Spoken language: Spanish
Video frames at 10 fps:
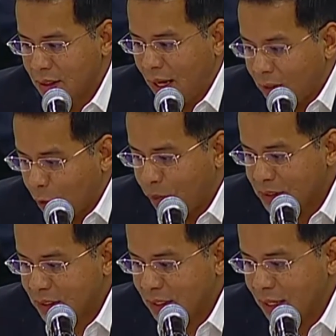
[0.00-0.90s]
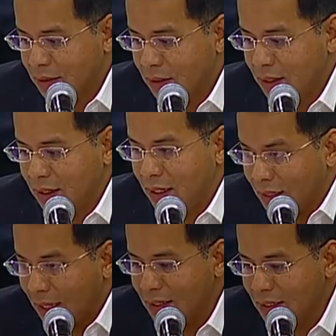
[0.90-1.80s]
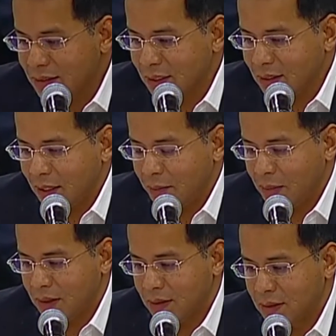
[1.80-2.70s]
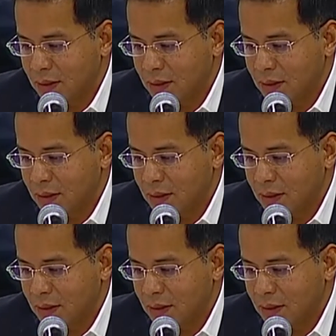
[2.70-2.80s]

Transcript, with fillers: Hay opacidad en, en este tema.